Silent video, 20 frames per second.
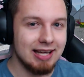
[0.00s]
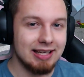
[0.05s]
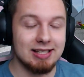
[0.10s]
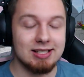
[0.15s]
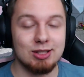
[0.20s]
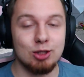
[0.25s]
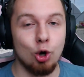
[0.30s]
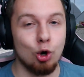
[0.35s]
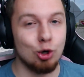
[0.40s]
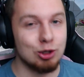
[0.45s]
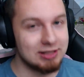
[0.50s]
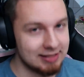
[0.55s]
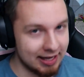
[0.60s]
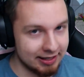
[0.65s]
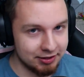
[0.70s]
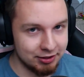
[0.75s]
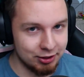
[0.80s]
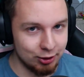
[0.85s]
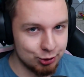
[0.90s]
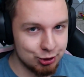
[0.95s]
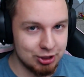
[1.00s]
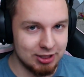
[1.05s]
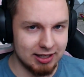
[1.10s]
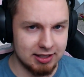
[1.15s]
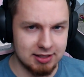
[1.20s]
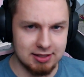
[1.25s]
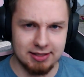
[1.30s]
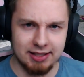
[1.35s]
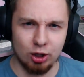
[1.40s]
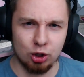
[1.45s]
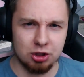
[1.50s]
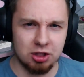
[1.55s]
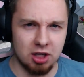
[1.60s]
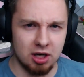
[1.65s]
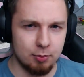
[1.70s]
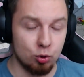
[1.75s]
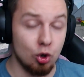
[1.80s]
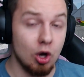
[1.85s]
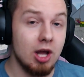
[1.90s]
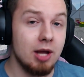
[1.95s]
jest to ostatni odcinek z tego
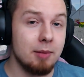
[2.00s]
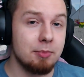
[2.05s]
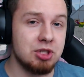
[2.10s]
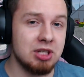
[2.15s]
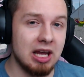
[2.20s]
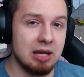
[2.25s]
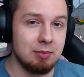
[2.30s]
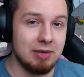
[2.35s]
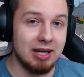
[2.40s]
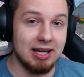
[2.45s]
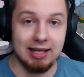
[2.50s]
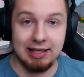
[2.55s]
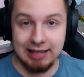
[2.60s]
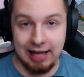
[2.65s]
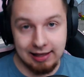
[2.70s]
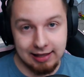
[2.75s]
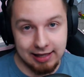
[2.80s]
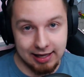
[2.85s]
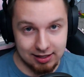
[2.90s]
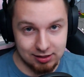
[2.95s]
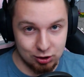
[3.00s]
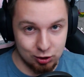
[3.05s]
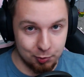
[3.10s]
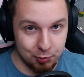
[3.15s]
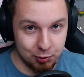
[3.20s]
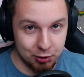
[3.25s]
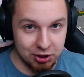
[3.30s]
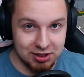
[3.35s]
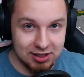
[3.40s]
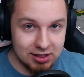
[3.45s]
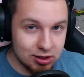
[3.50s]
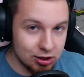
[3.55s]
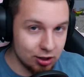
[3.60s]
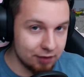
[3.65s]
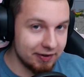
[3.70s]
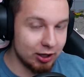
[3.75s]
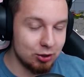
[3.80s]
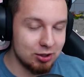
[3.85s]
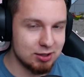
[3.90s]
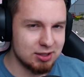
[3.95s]
trybu, przynajmniej na teraz, dopóki nic
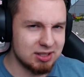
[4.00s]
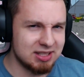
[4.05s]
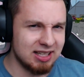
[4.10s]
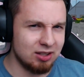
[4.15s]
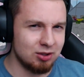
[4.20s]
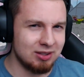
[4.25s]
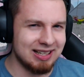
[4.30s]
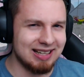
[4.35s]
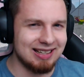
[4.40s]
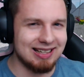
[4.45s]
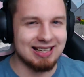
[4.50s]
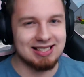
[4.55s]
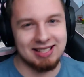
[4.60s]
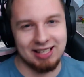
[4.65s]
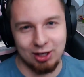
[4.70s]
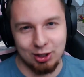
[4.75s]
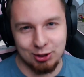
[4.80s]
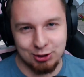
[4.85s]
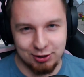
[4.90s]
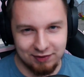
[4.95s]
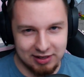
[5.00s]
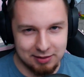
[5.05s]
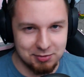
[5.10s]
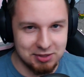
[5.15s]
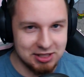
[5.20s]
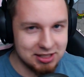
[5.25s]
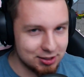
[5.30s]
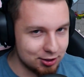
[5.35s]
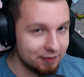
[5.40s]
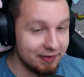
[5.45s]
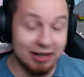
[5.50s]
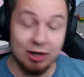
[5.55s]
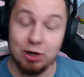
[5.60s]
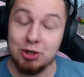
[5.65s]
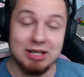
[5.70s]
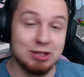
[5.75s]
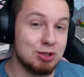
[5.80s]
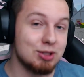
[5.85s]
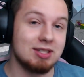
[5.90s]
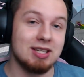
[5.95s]
nowego nie zostanie dodane, a z tego co wiem nic nowego
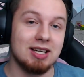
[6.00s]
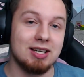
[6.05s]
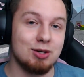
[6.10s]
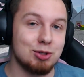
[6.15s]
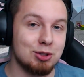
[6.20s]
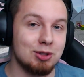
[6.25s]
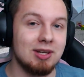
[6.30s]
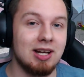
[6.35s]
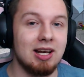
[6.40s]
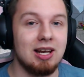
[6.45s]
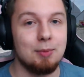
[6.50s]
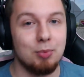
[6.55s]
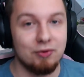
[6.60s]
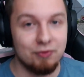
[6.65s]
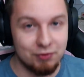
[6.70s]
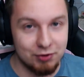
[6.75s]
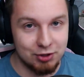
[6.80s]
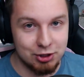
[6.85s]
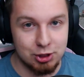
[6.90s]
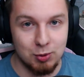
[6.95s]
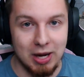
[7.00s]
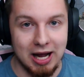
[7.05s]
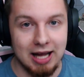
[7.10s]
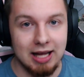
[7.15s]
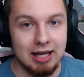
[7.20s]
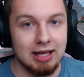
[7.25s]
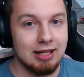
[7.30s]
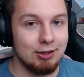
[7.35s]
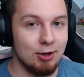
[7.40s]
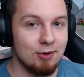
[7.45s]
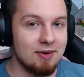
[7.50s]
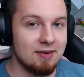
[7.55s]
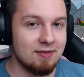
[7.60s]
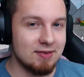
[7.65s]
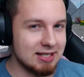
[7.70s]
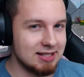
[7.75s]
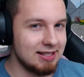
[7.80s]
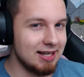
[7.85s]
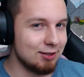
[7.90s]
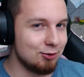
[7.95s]
nie zostanie już dodane, bo wyszła nowa
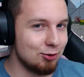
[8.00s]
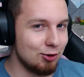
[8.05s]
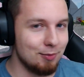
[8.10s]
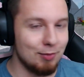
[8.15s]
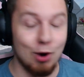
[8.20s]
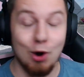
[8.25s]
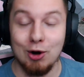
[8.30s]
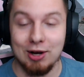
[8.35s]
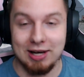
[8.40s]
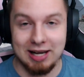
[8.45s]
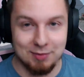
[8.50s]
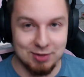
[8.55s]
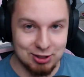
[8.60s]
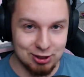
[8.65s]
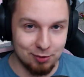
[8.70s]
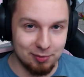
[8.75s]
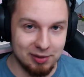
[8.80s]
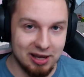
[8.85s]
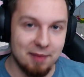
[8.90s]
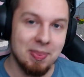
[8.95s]
wersja, którą ogramy sobie